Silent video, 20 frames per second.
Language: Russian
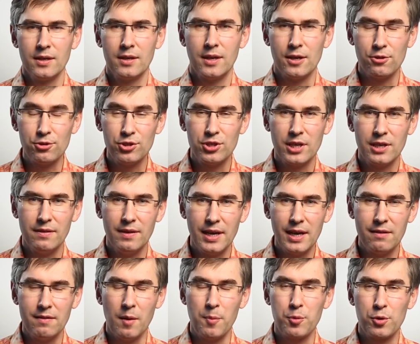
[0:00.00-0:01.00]
Короче
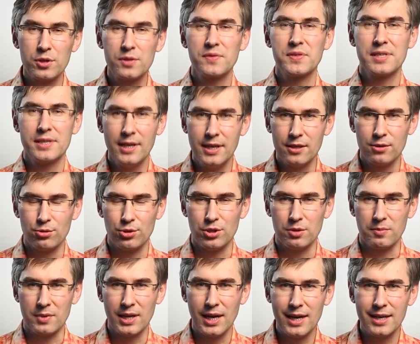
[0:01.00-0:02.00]
говоря, вопрос в
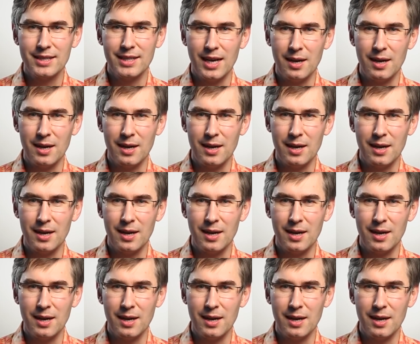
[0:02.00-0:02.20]
следующем. Как